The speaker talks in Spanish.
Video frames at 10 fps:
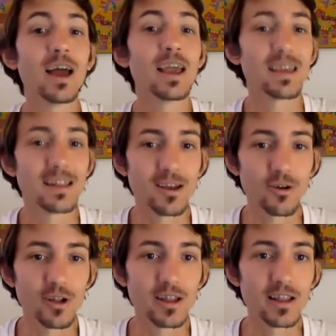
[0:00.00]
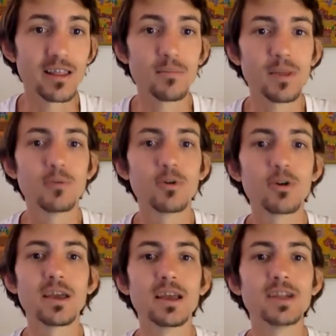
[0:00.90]
Hay gente conectada en vivo
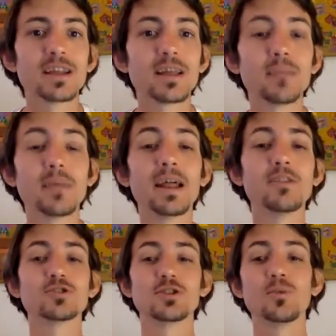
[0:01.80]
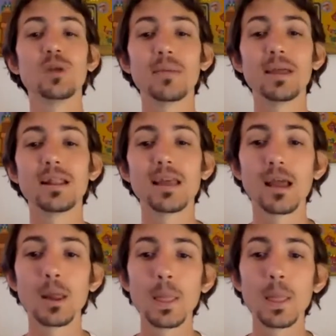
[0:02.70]
que ya está esperando seguramente.